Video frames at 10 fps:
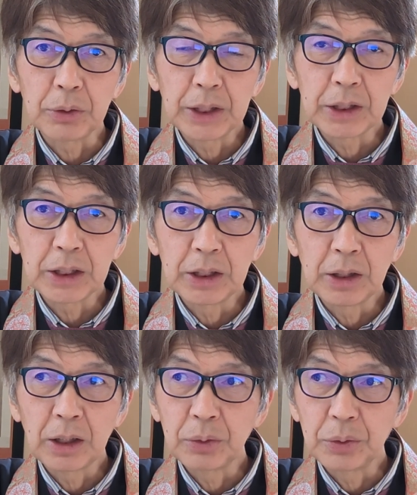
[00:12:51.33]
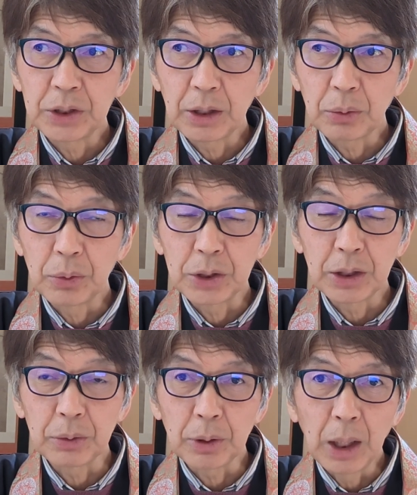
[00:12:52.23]
年金がどうした、こうし
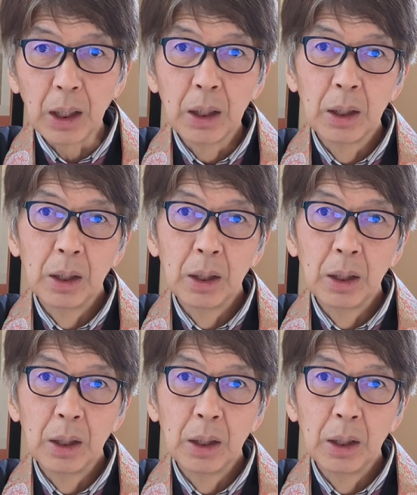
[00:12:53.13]
たとか、